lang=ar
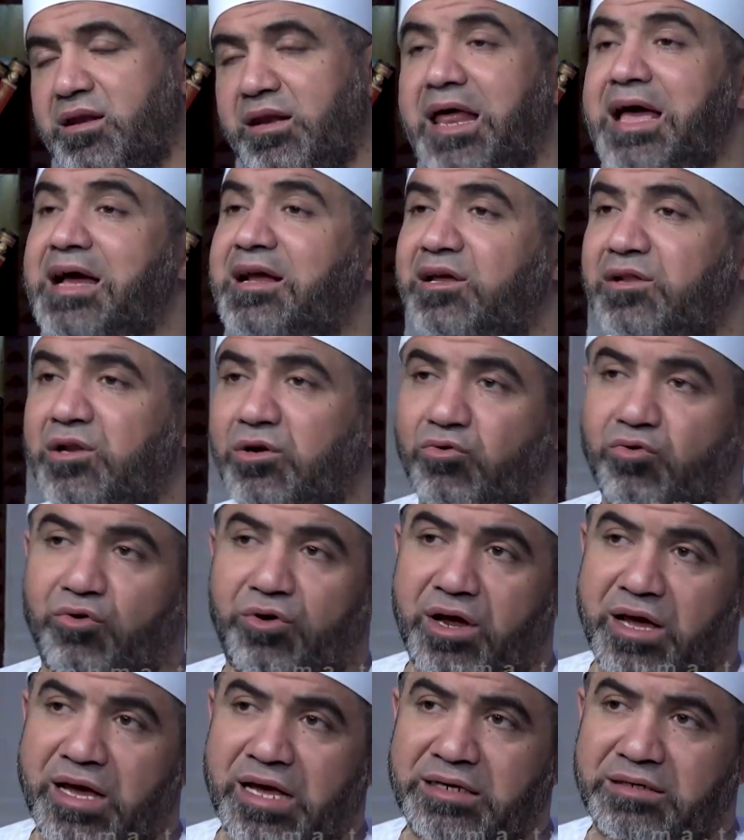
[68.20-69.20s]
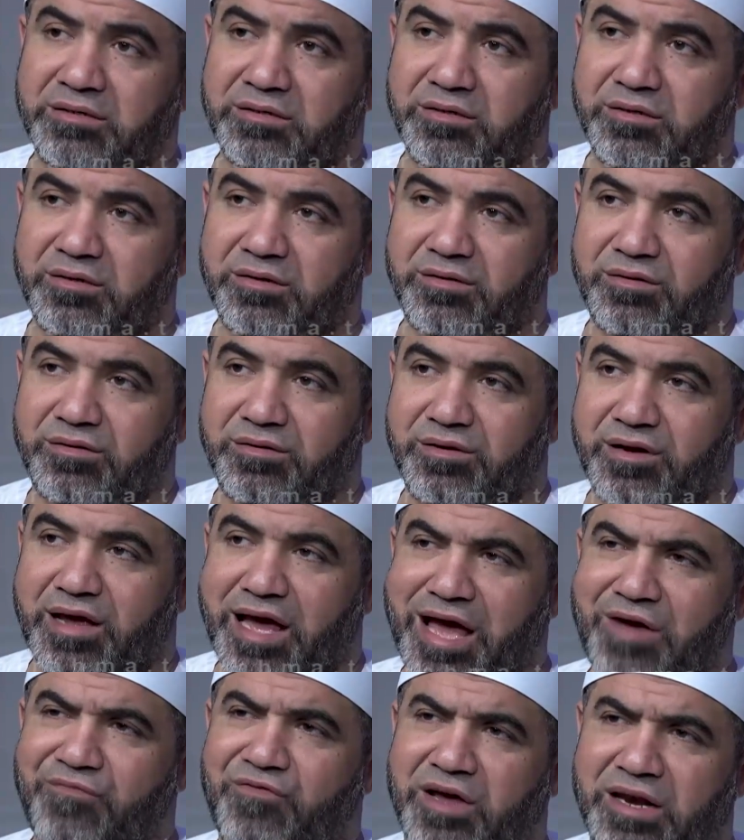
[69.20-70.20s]
لكن القرآن
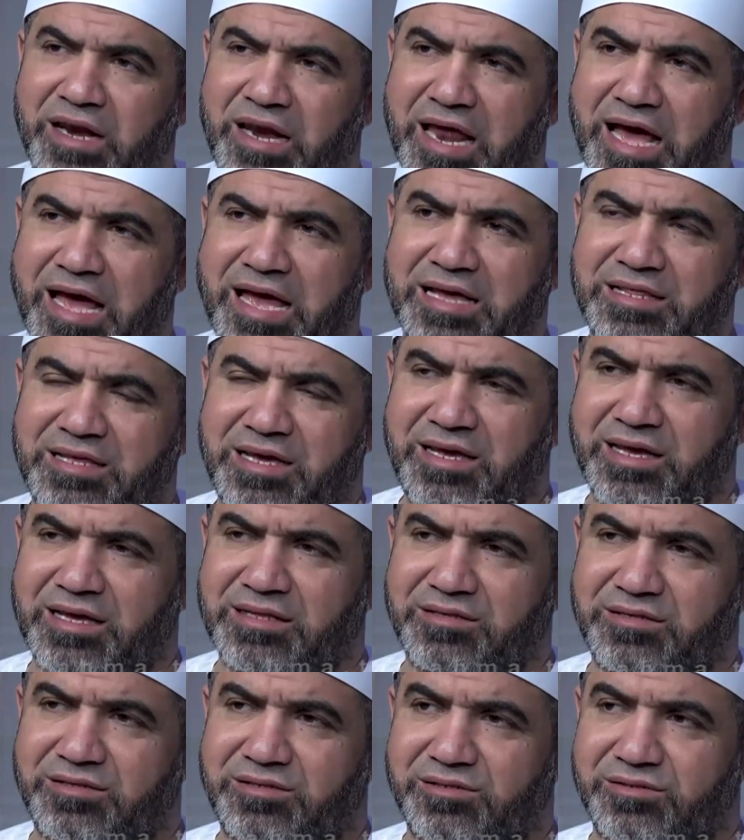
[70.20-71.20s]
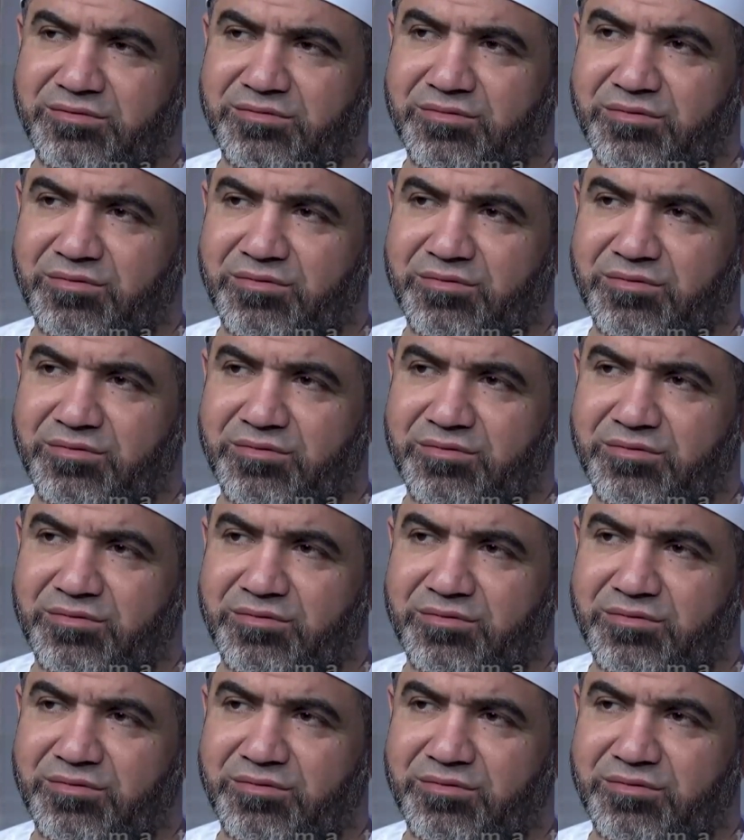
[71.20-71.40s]
قفل الآية ديت